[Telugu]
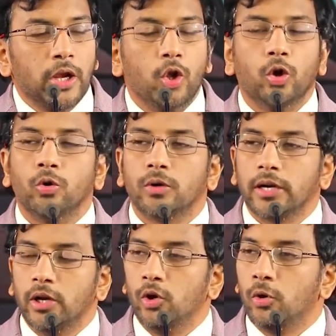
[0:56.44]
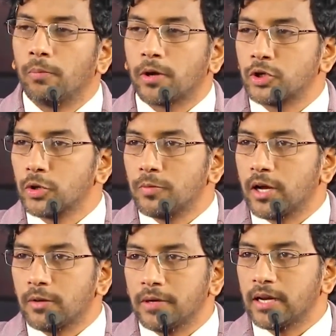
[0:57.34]
ఎన్నో ఎన్నో
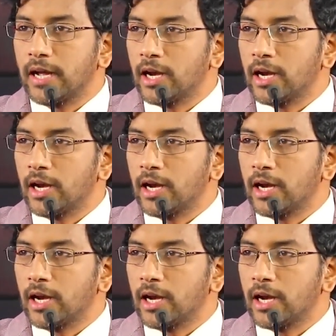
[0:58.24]
ప్రజోపకరమైన